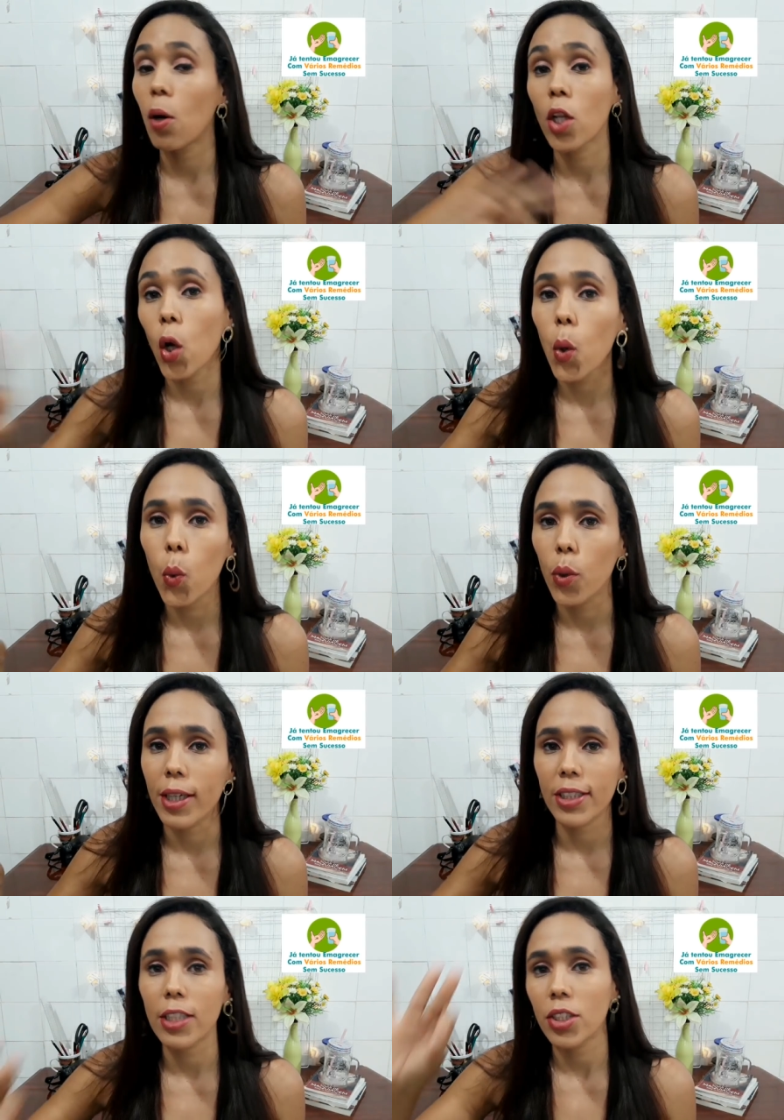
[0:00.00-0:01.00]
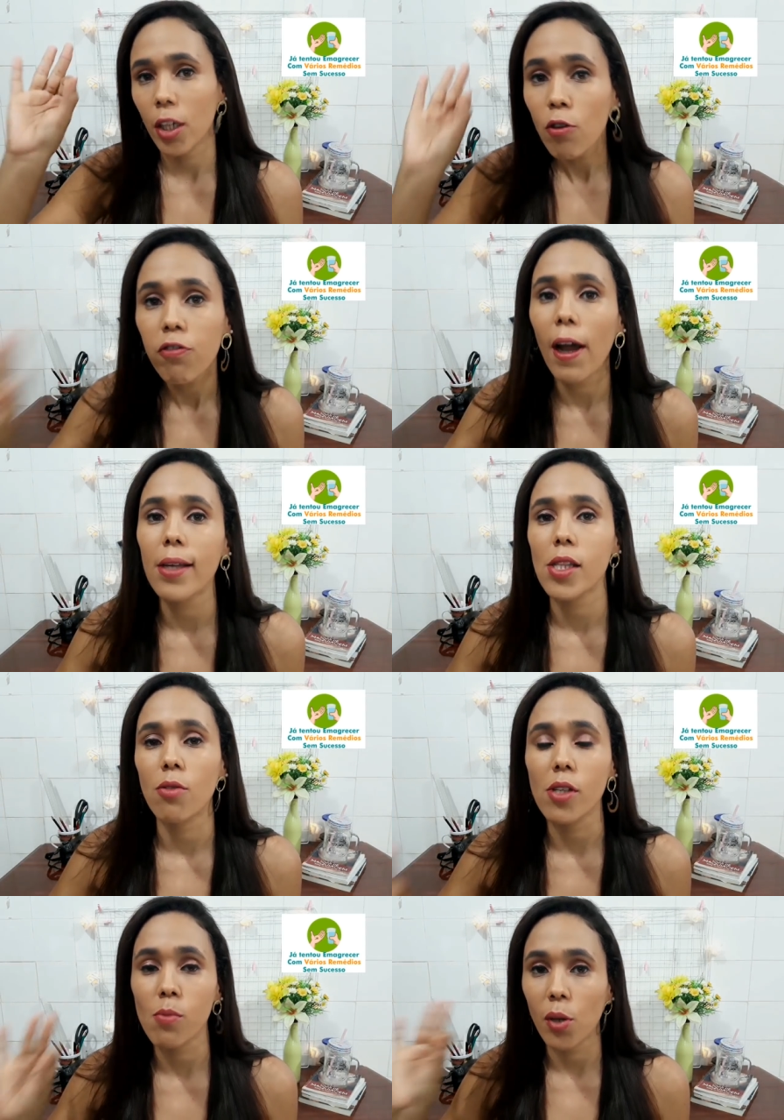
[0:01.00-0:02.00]
loucura, gente. Não façam
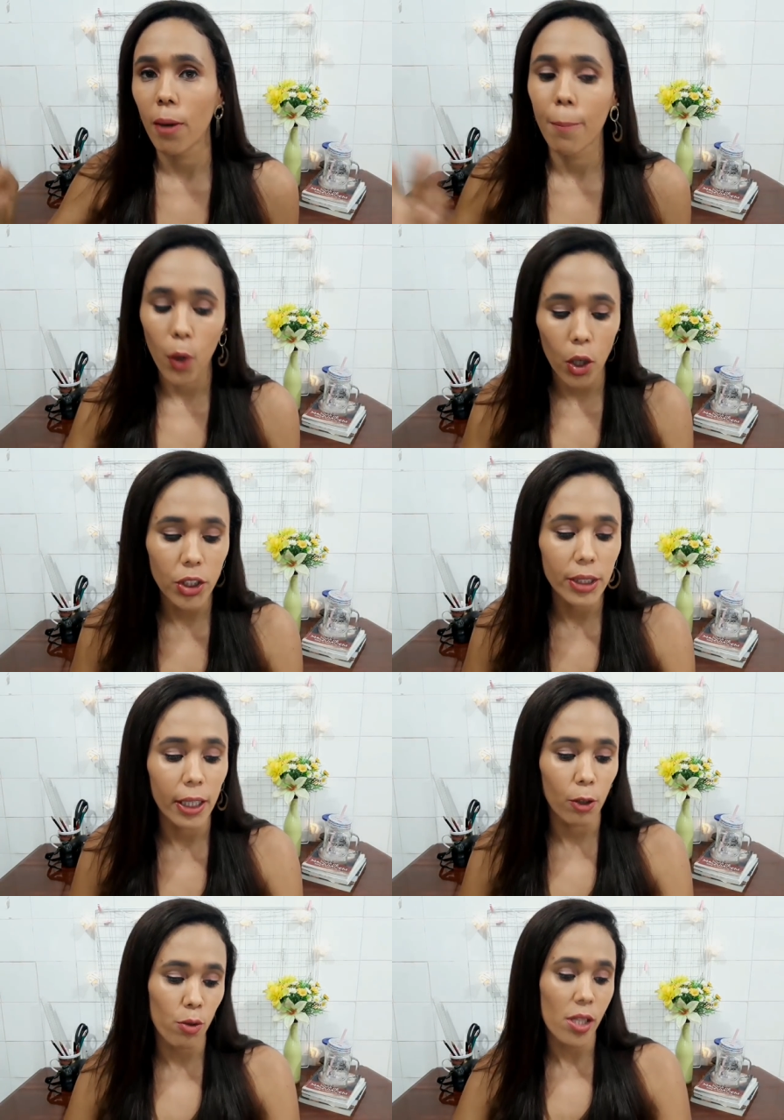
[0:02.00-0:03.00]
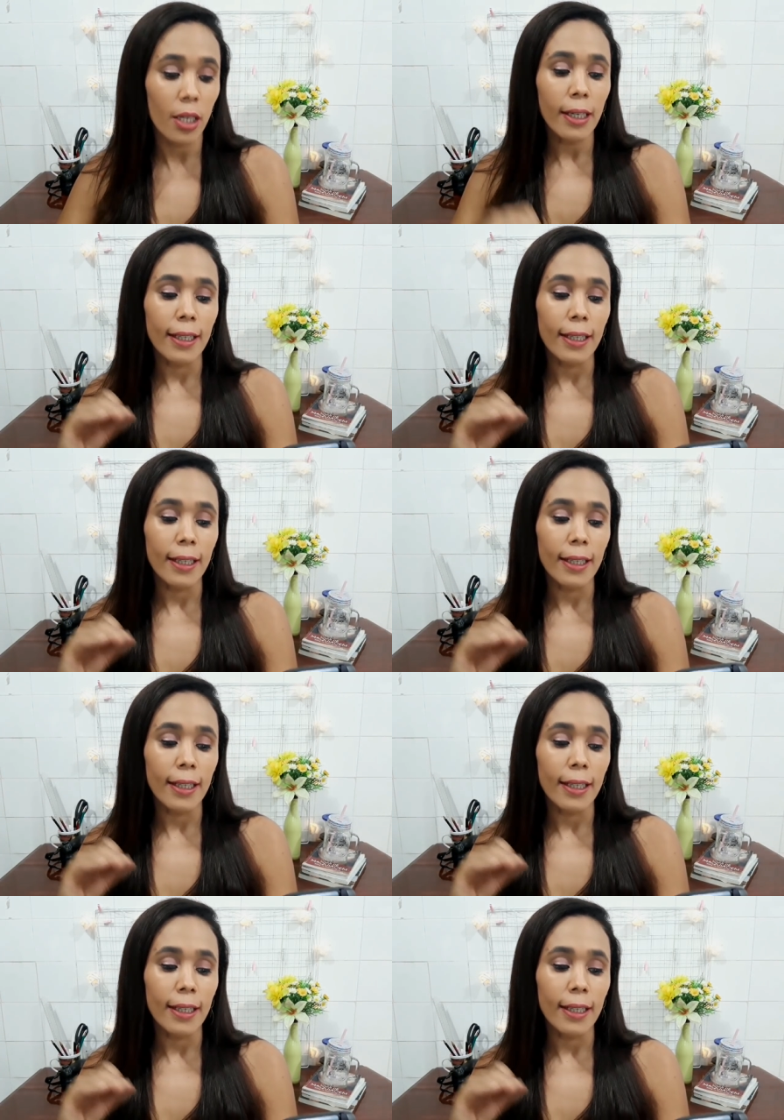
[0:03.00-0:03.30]
isso, pelo amor de Deus.